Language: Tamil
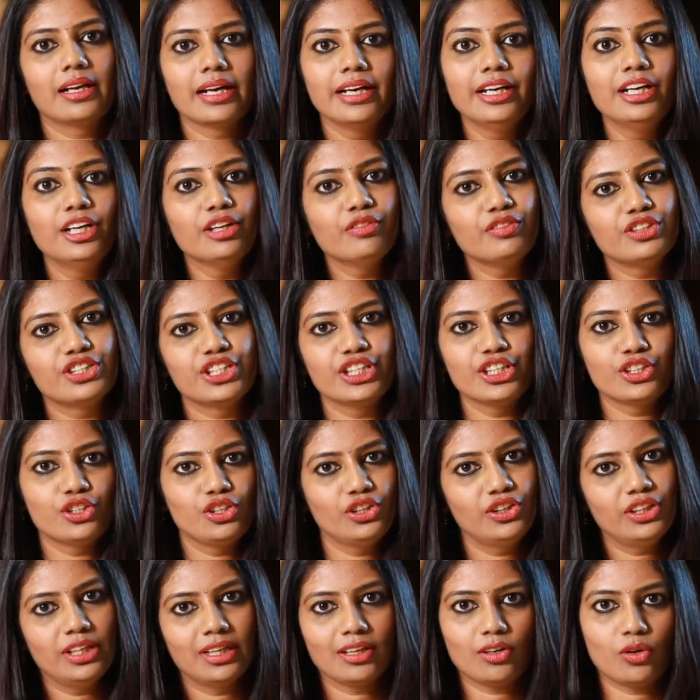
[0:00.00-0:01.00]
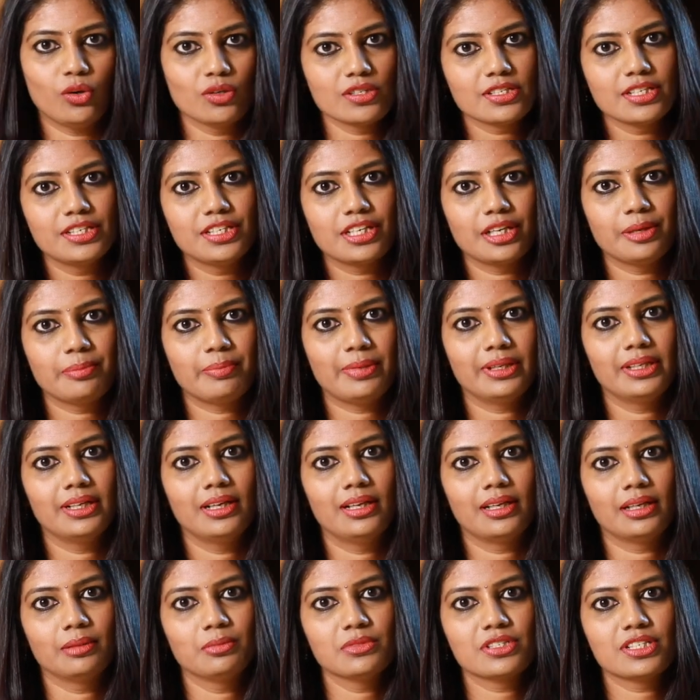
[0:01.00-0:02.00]
ரெண்டு விஷயத்துலையும் நான் கான்சென்ட்ரேட் பண்ண
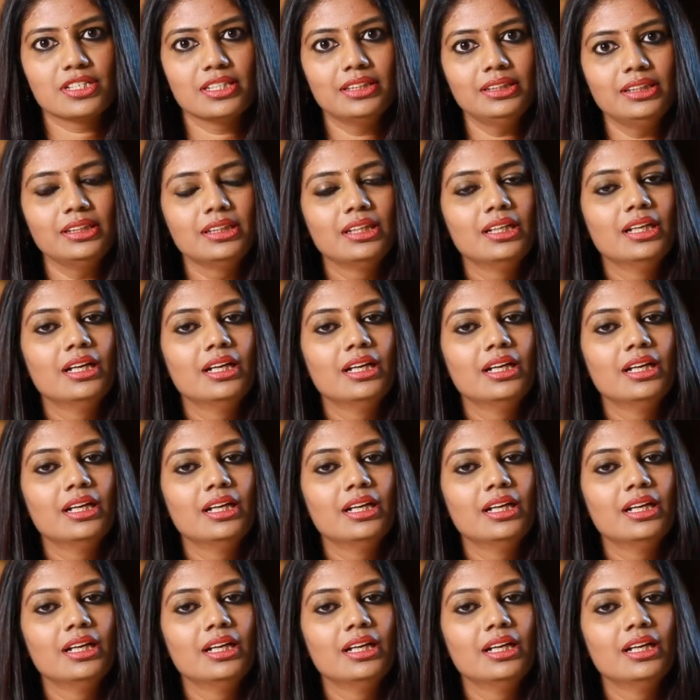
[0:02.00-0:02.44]
ஆரம்பித்தேன்